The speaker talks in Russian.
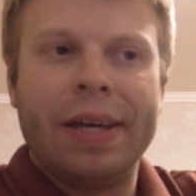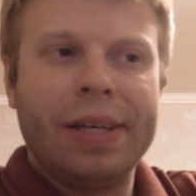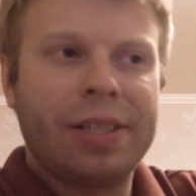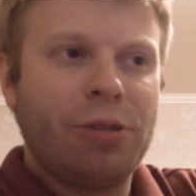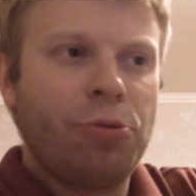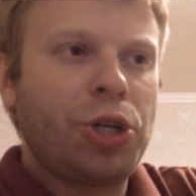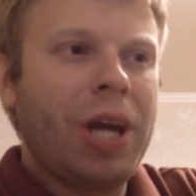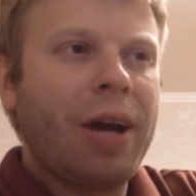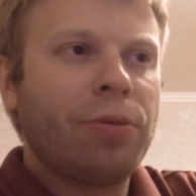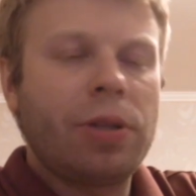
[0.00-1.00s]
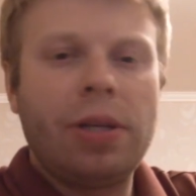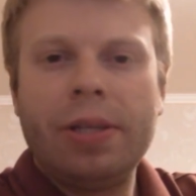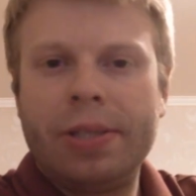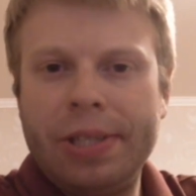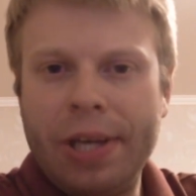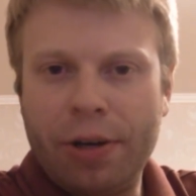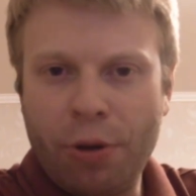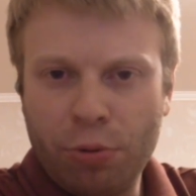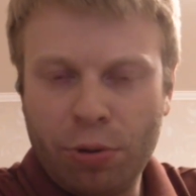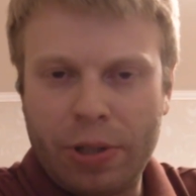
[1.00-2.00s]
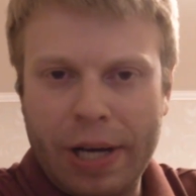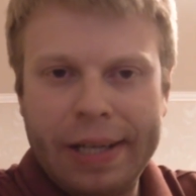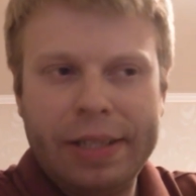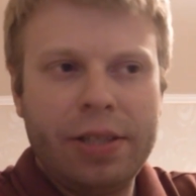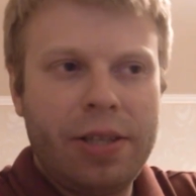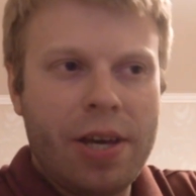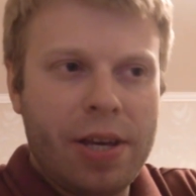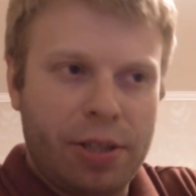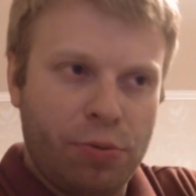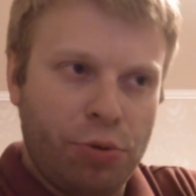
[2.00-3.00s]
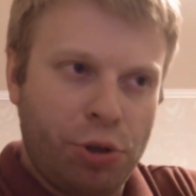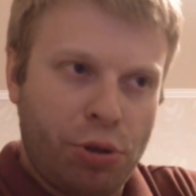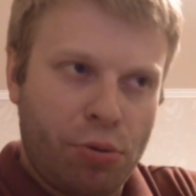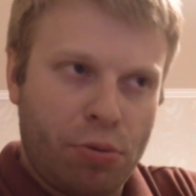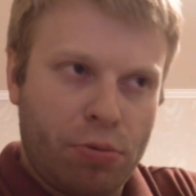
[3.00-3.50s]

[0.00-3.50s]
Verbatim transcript: исключают из ЕГРЮЛ как недействующую.